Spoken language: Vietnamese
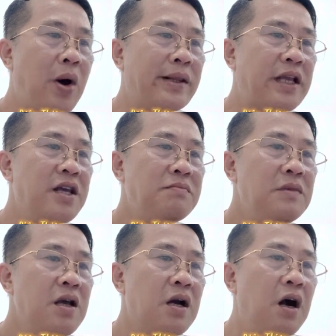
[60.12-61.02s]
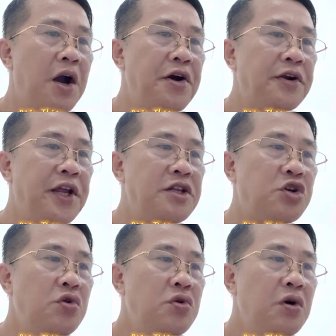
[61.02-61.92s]
hoàng thái nhất Người được điện
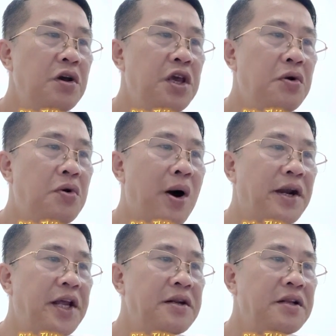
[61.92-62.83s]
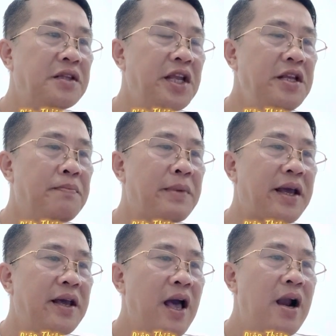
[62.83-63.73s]
chủ yêu hoàng điện tín nhiệm
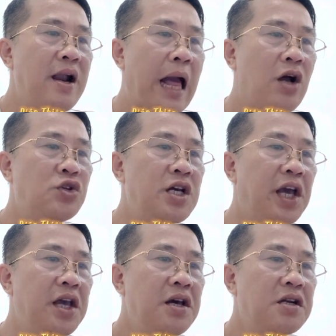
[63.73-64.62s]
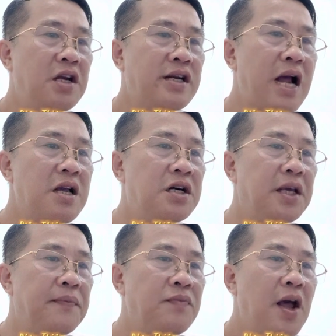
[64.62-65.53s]
này là có suy nghĩ rất khác người.